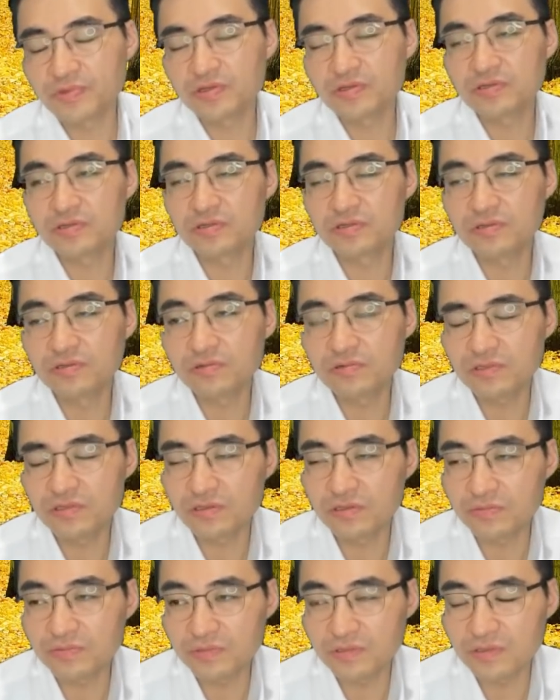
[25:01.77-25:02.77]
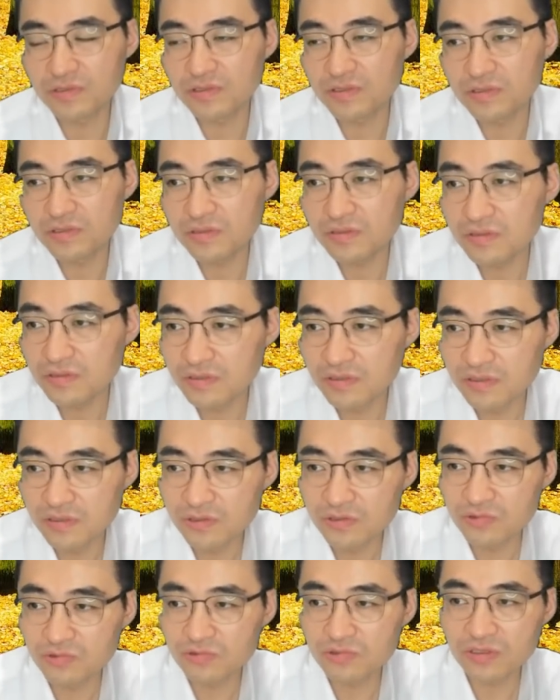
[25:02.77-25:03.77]
이제 이런 기업들이
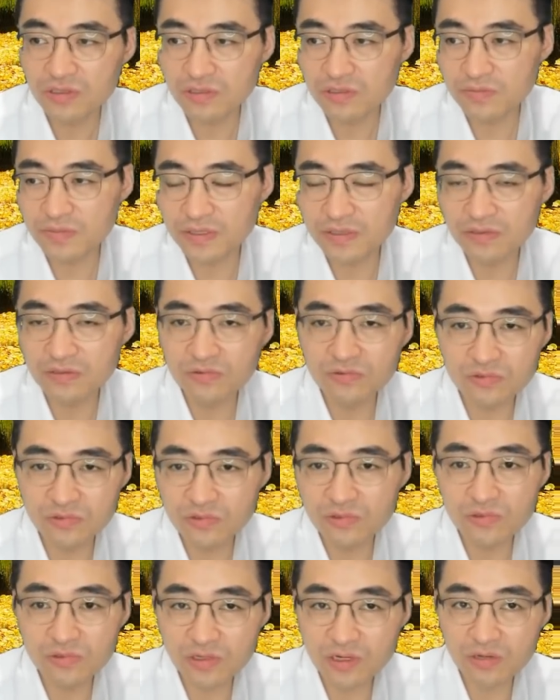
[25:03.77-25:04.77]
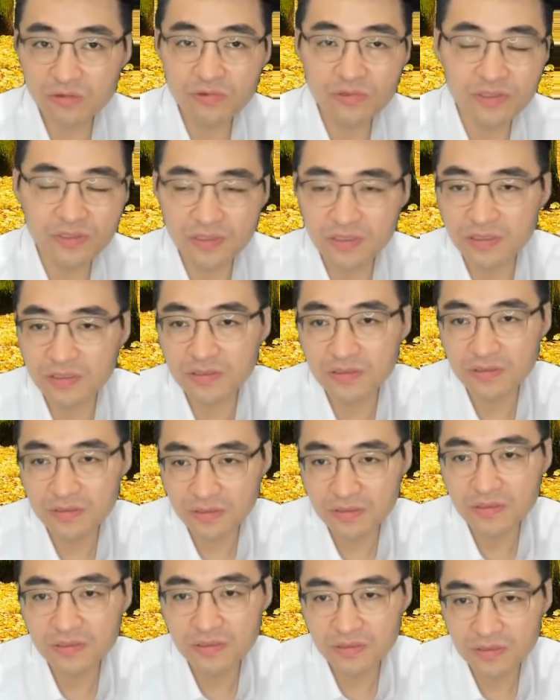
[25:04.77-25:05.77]
수혜를 받는 구도로 가고 있다,
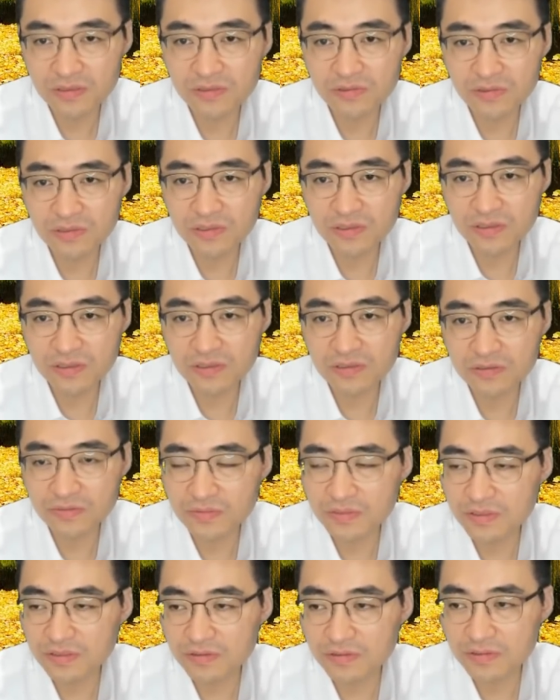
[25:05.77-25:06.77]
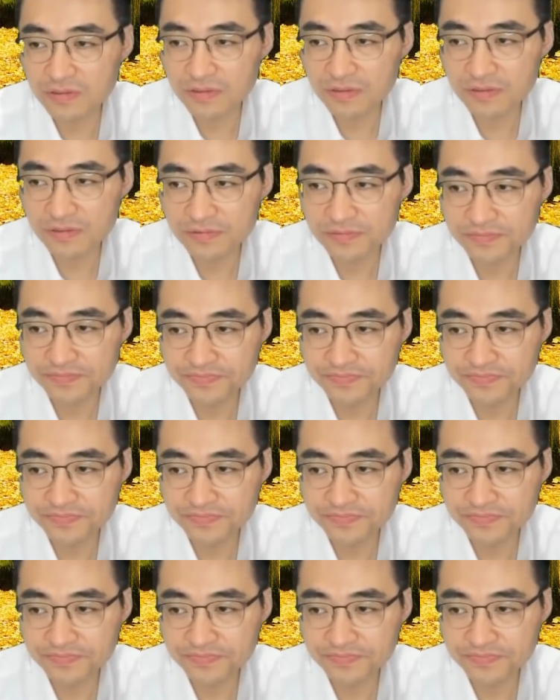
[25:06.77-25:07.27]
이렇게 생각하시면 될 것 같아요.